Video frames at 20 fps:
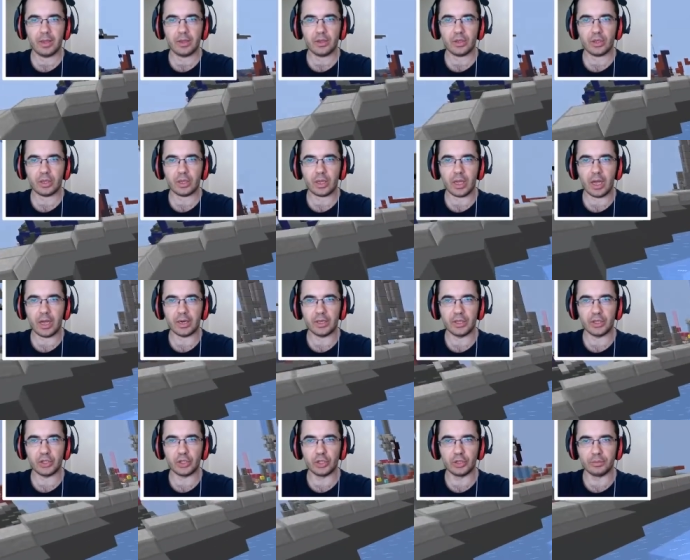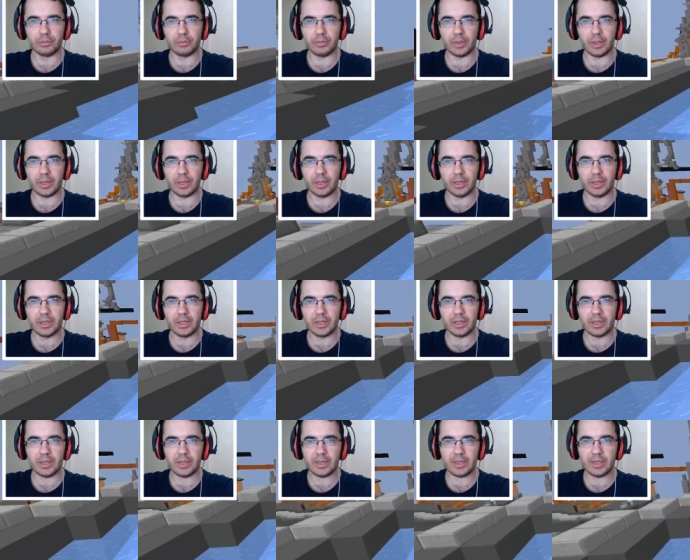Şimdi kardeşim
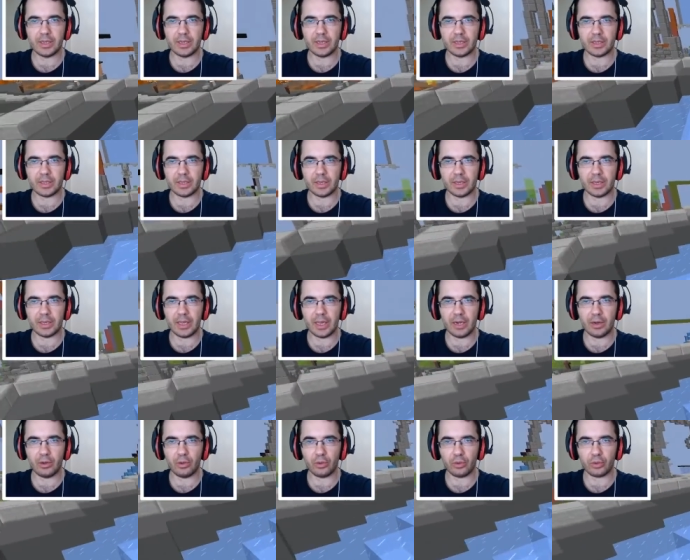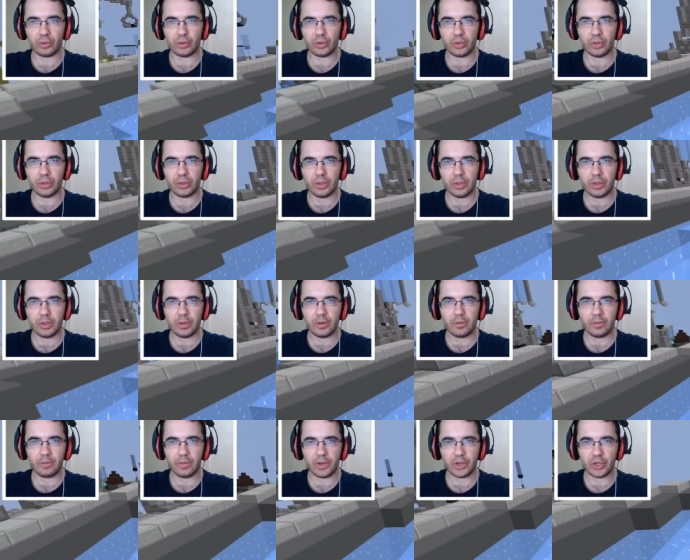hızlı hızlı ilerliyoruz.
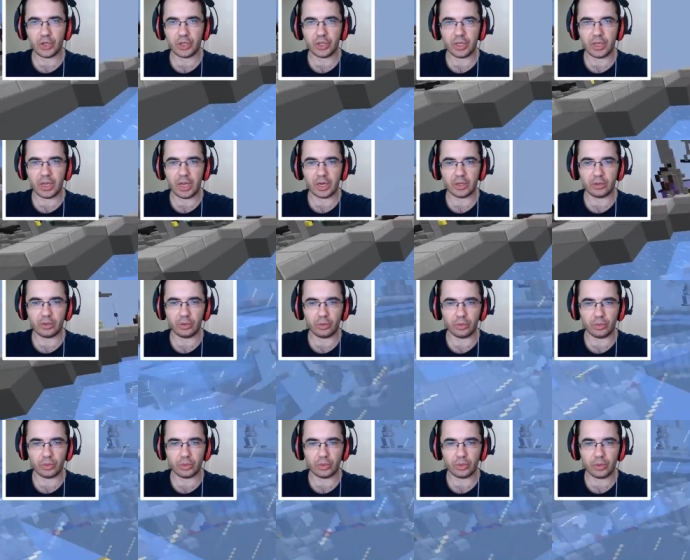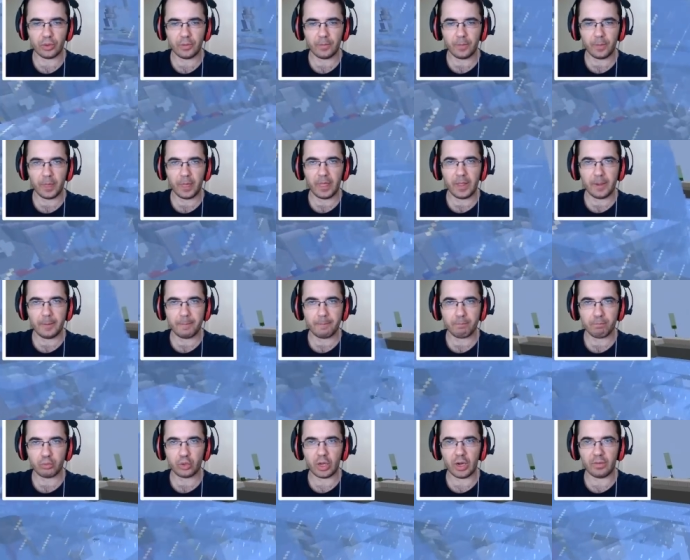Ve şimdi yardırıyoruz.
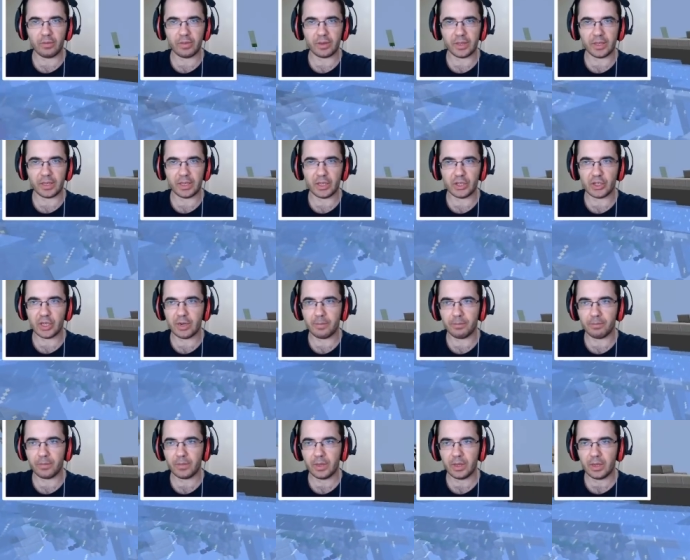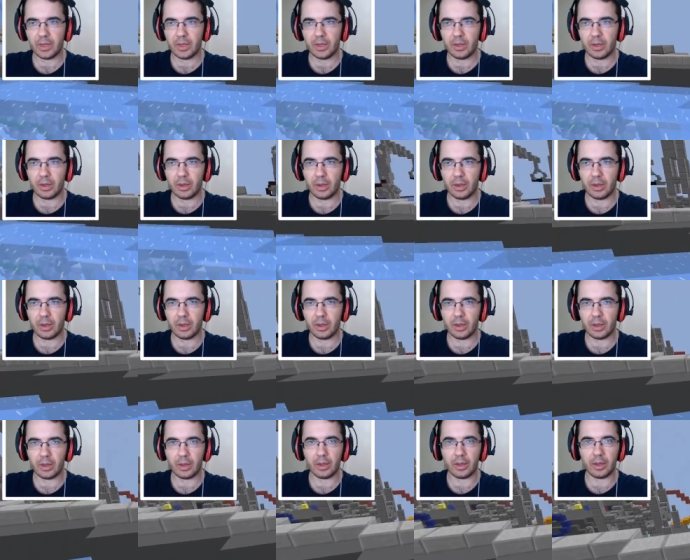Bu taraflardan geçelim.
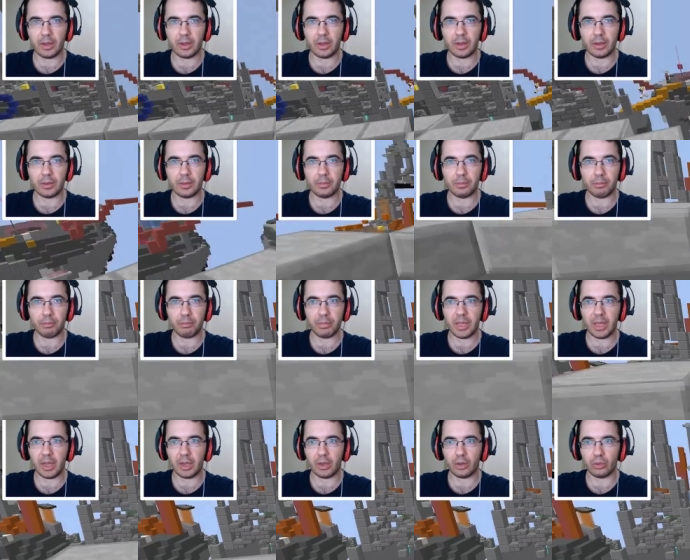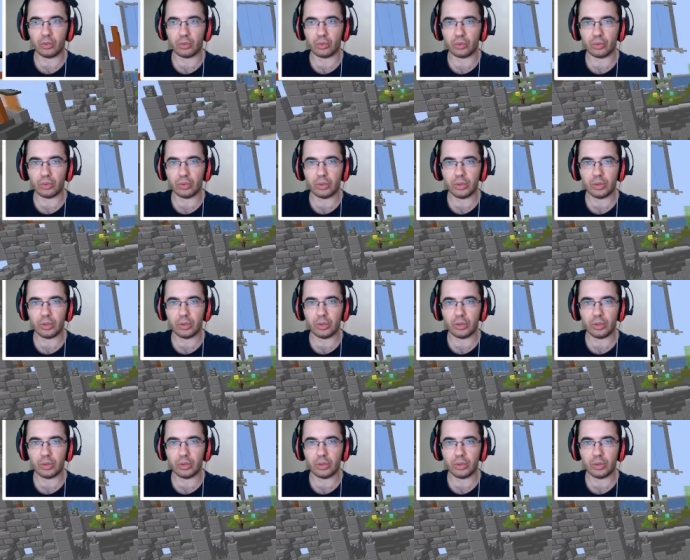Aa, bir dakika dur.